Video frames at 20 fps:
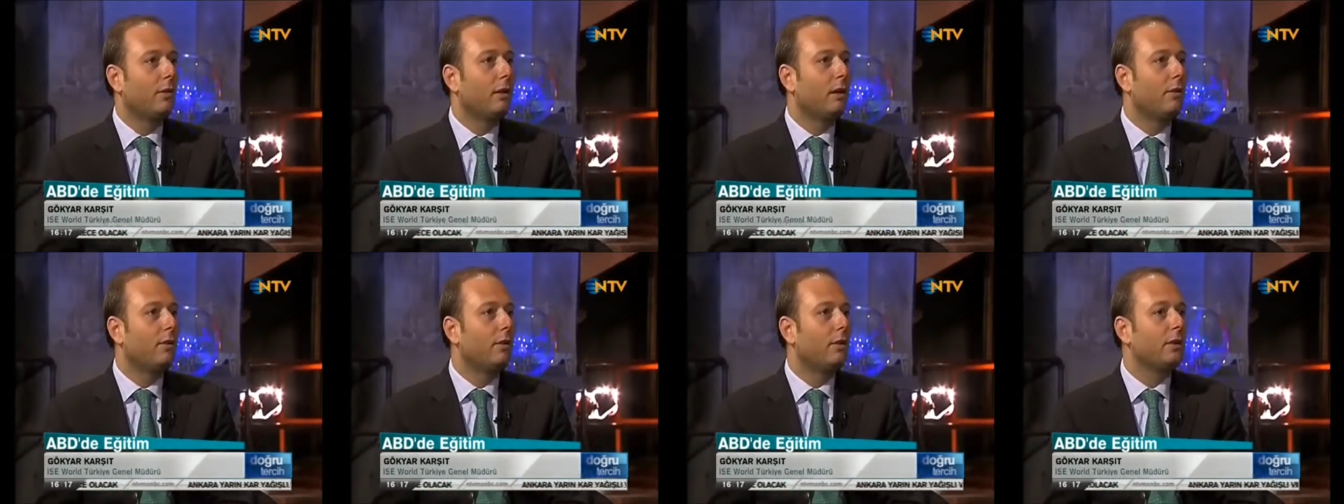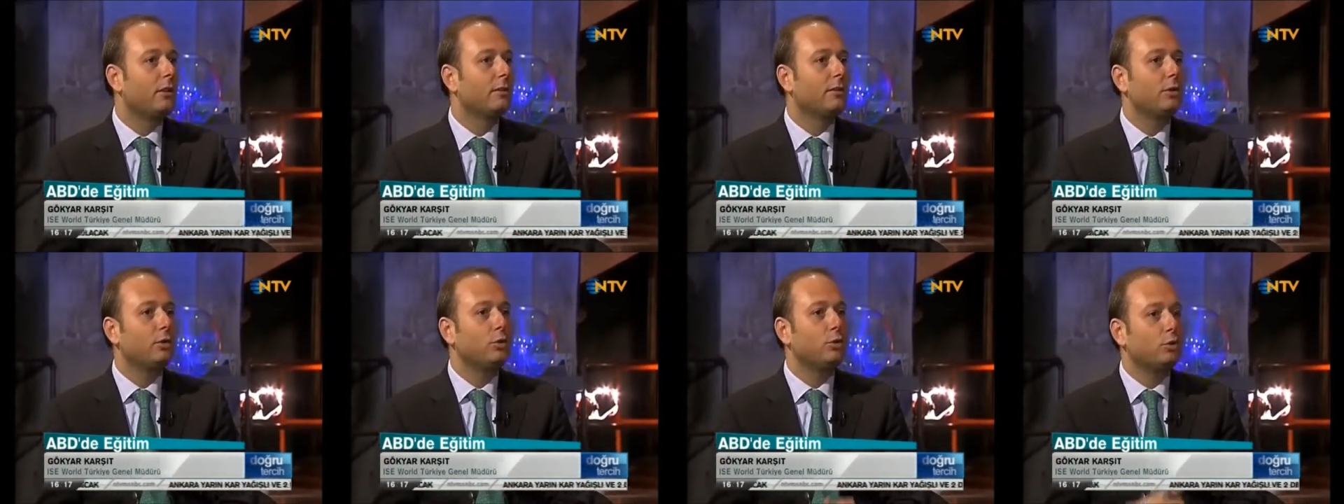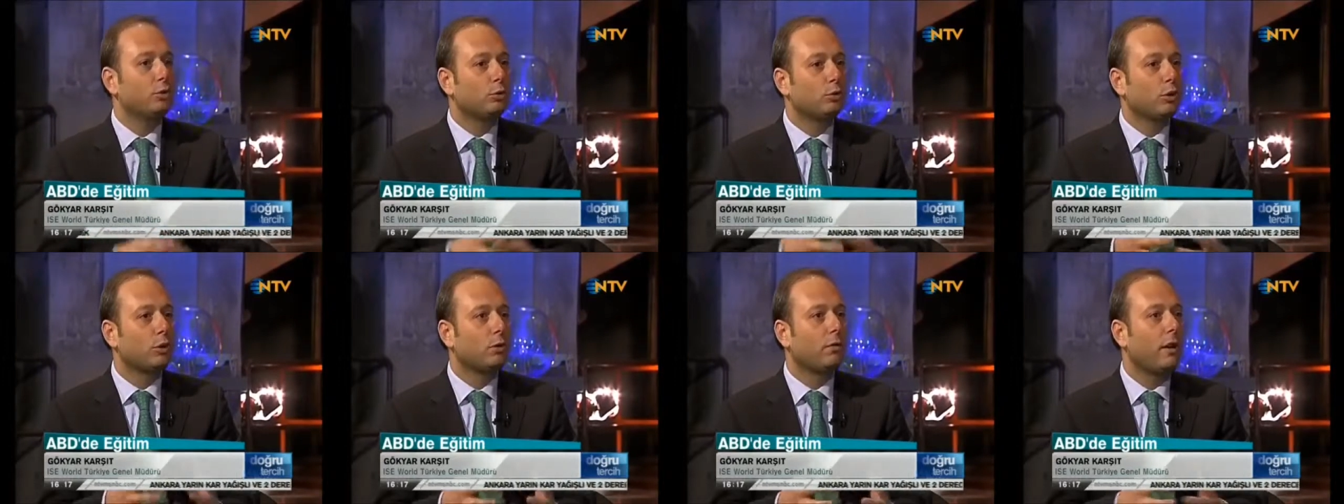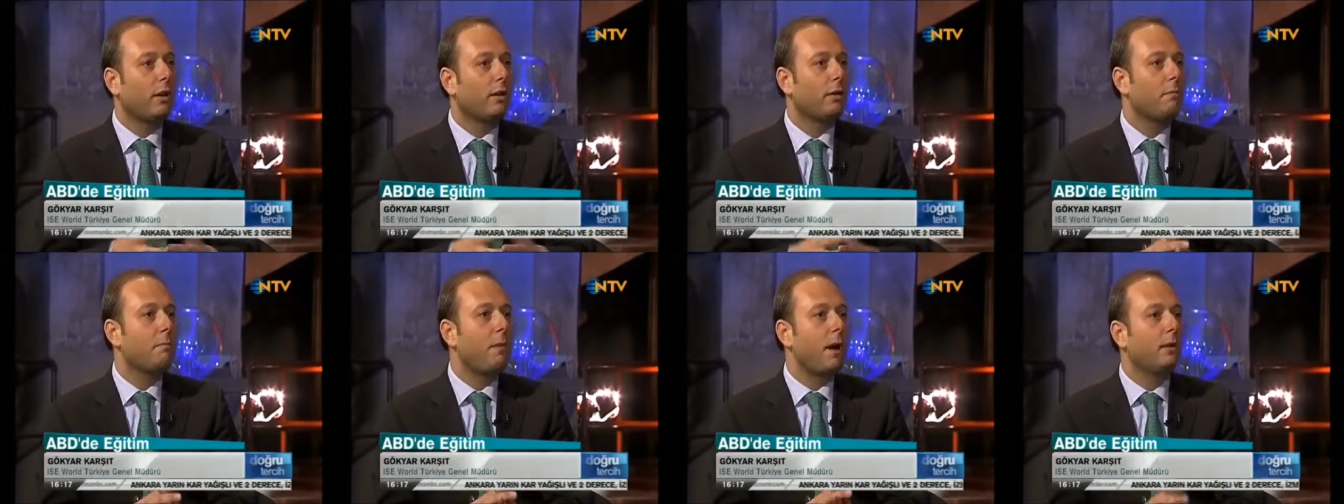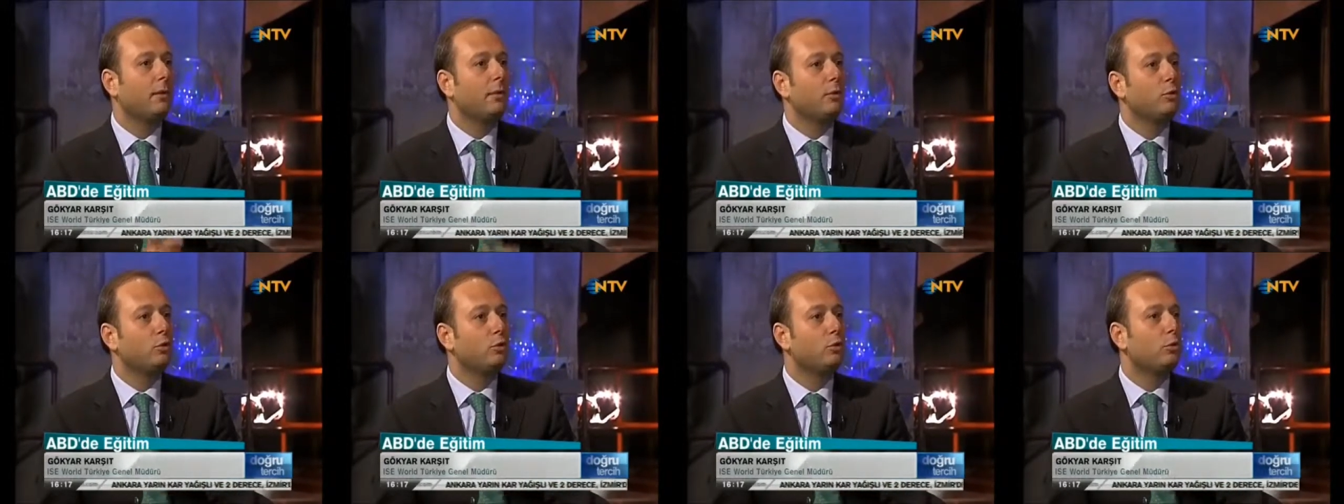Ve kafalarında şu soru soru var.
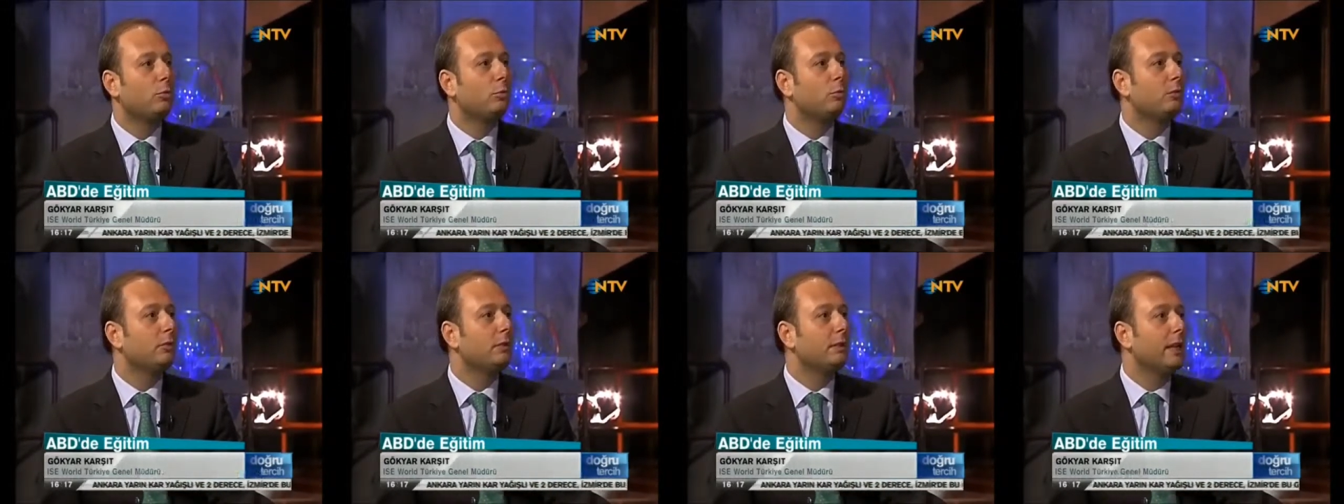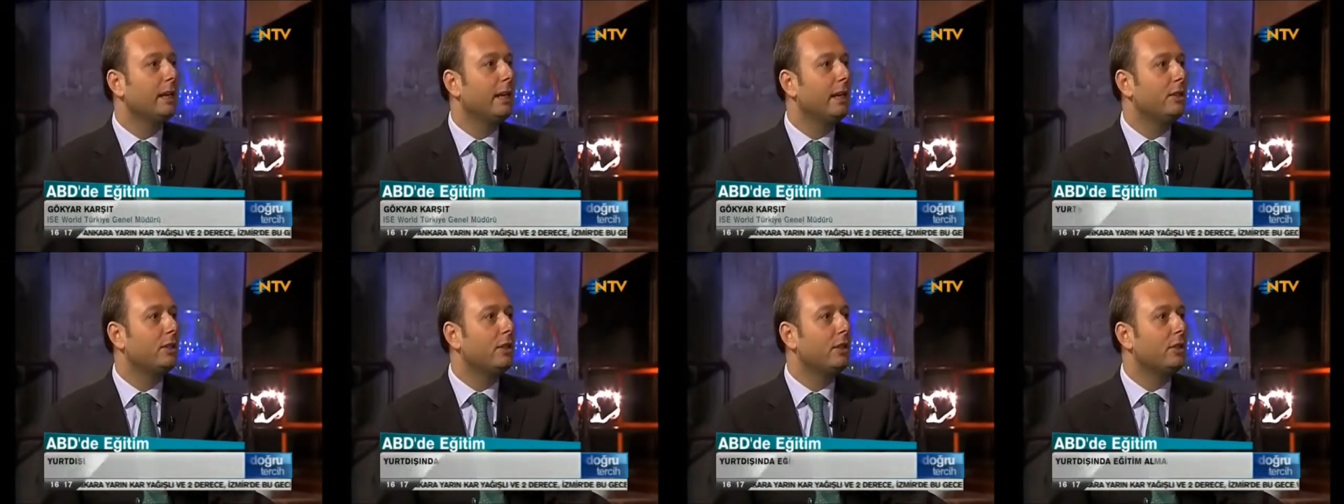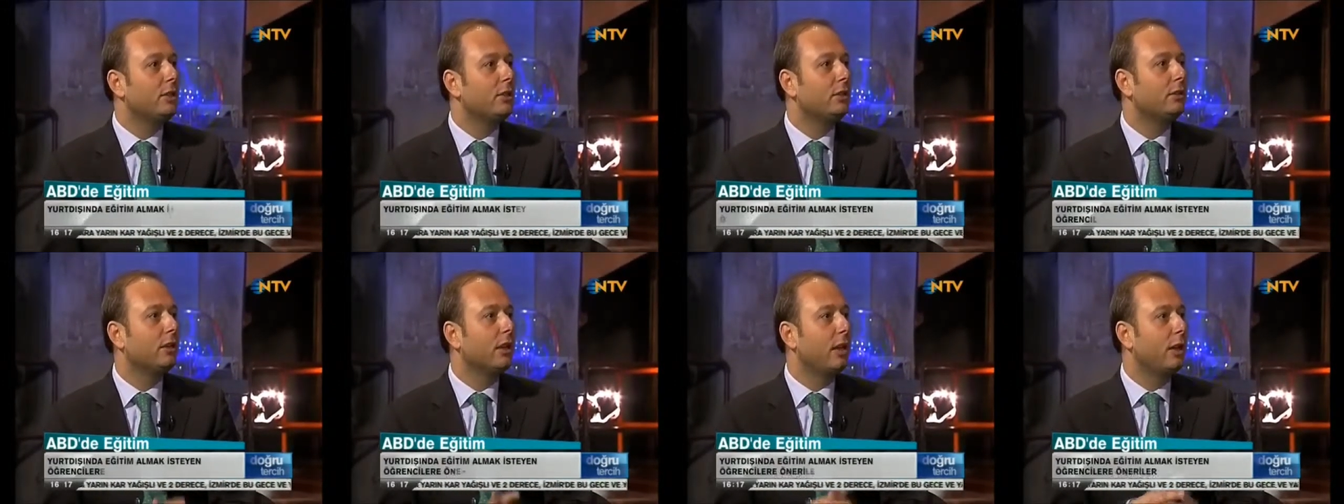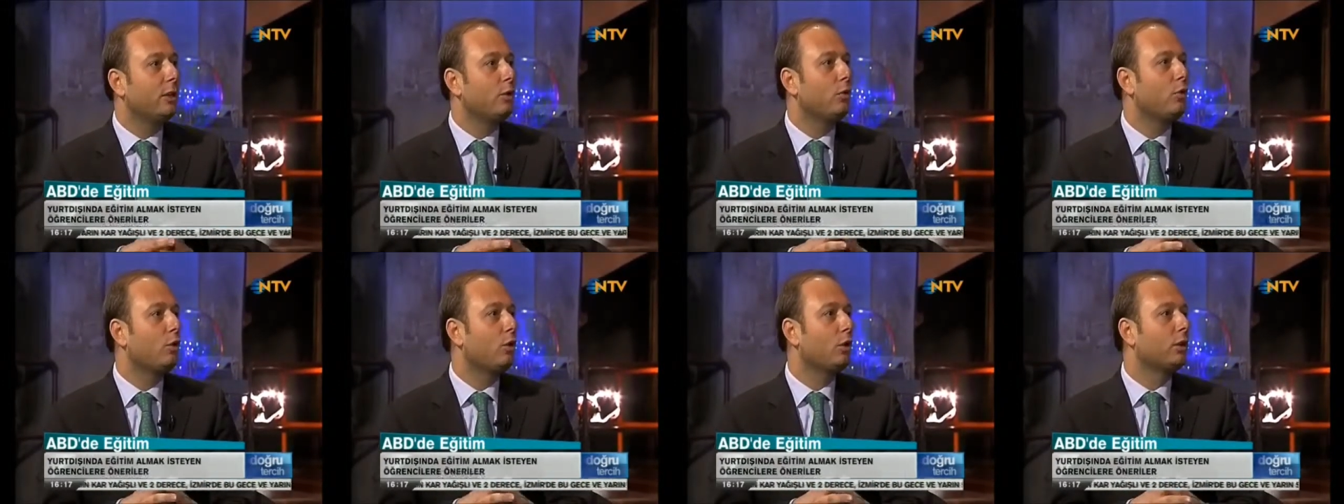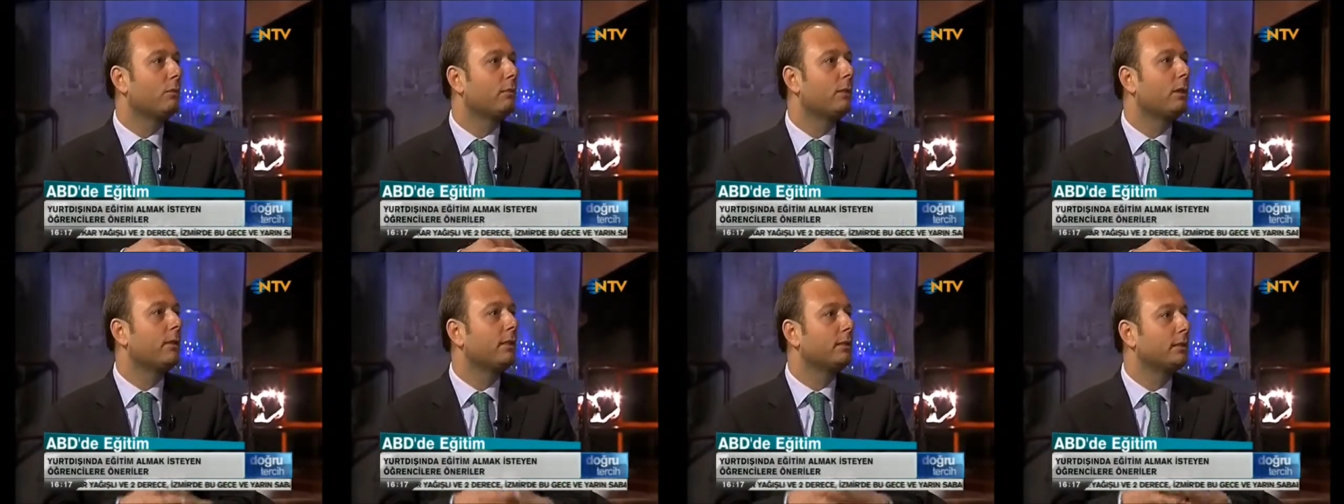Ben çocuğumun geleceği için en doğru
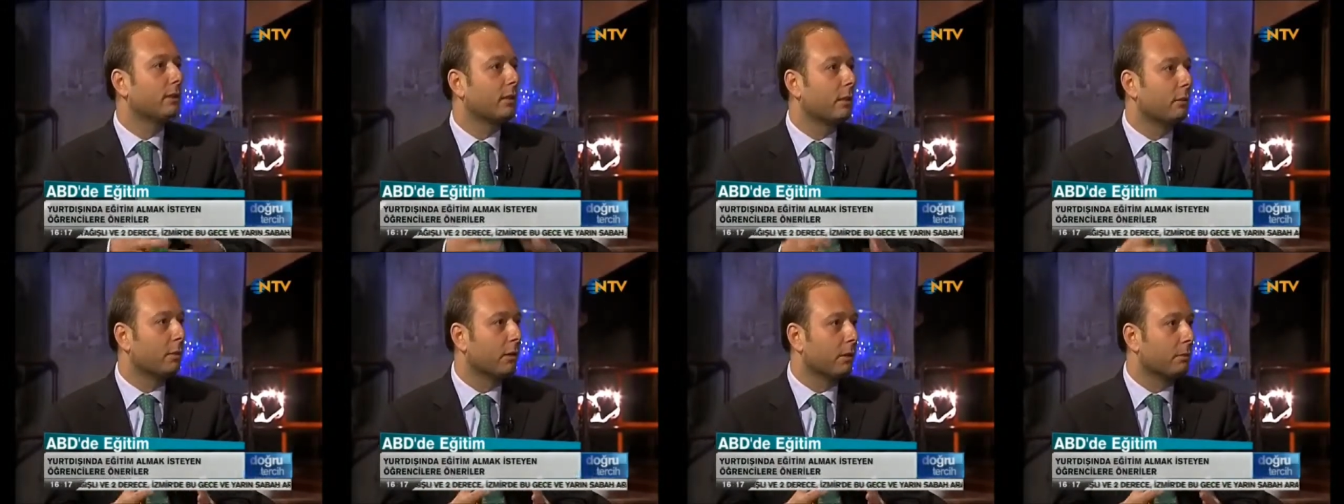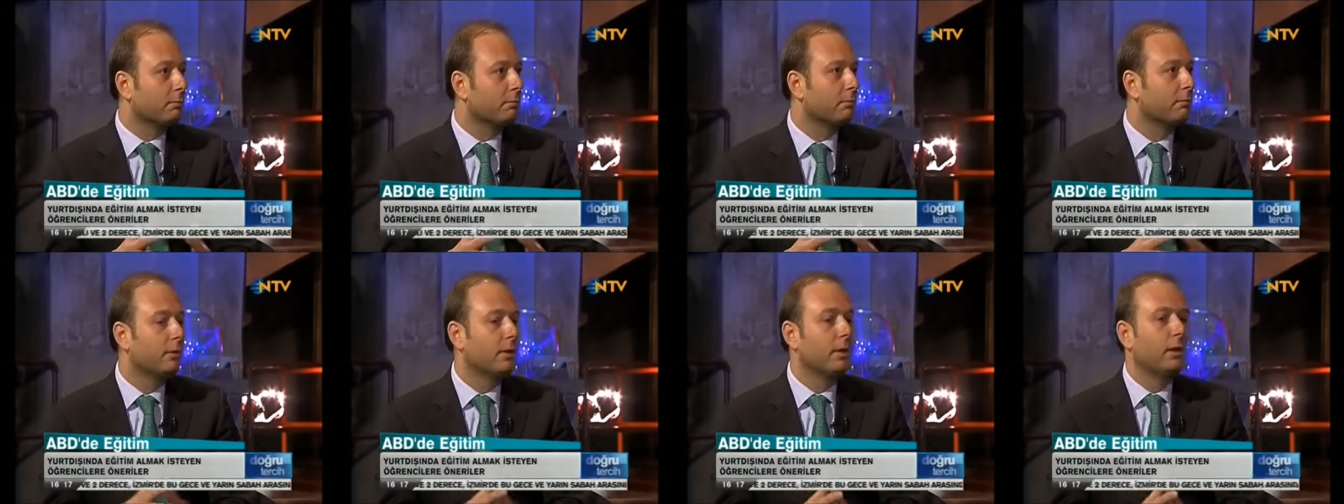adımları nasıl atabilirim?